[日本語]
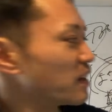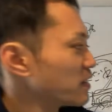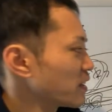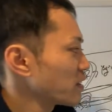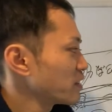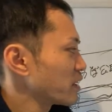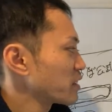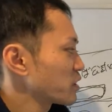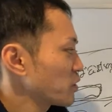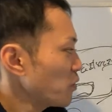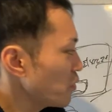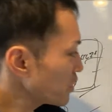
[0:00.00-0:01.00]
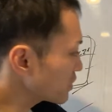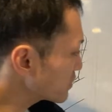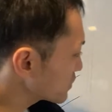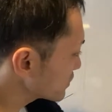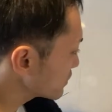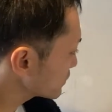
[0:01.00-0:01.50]
だからね教
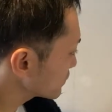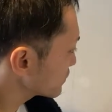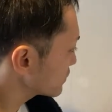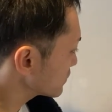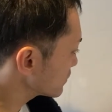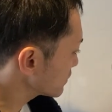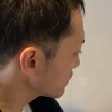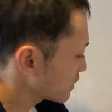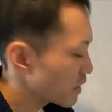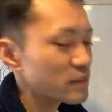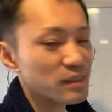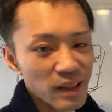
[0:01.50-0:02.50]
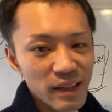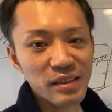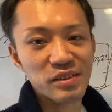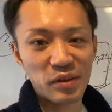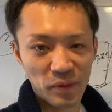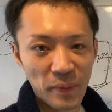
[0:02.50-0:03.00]
育ですね
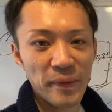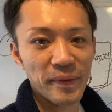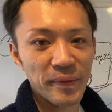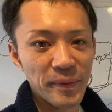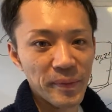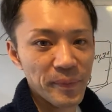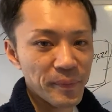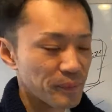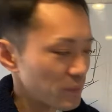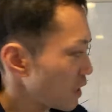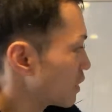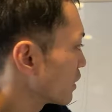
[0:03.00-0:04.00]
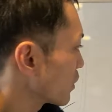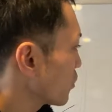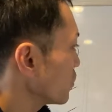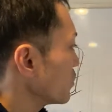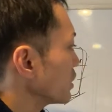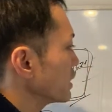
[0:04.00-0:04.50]
結論で
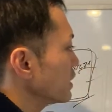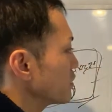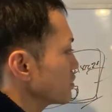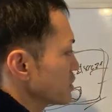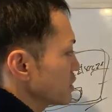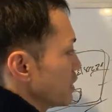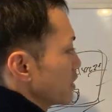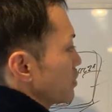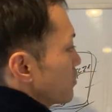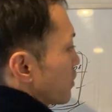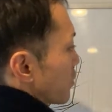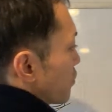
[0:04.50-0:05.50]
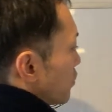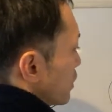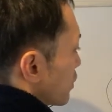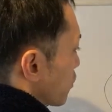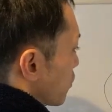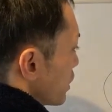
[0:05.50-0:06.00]
この入り口で要はこれ
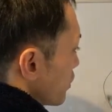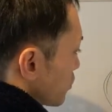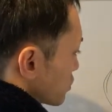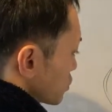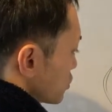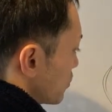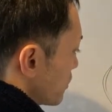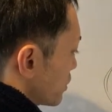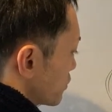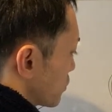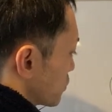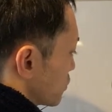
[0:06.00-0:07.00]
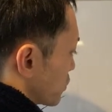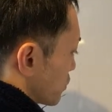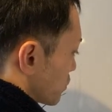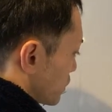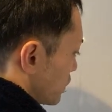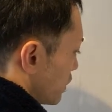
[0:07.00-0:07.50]
これを強めることに
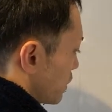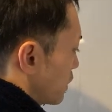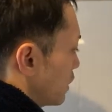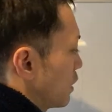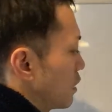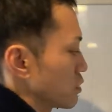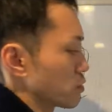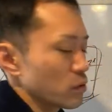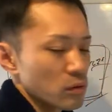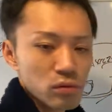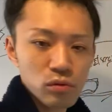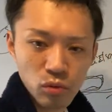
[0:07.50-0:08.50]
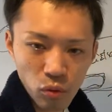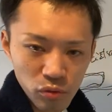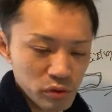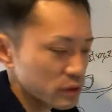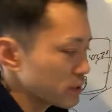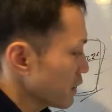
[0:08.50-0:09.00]
よってその
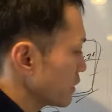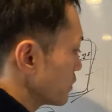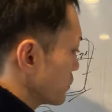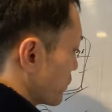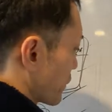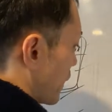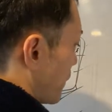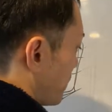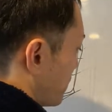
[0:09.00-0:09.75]
特典とか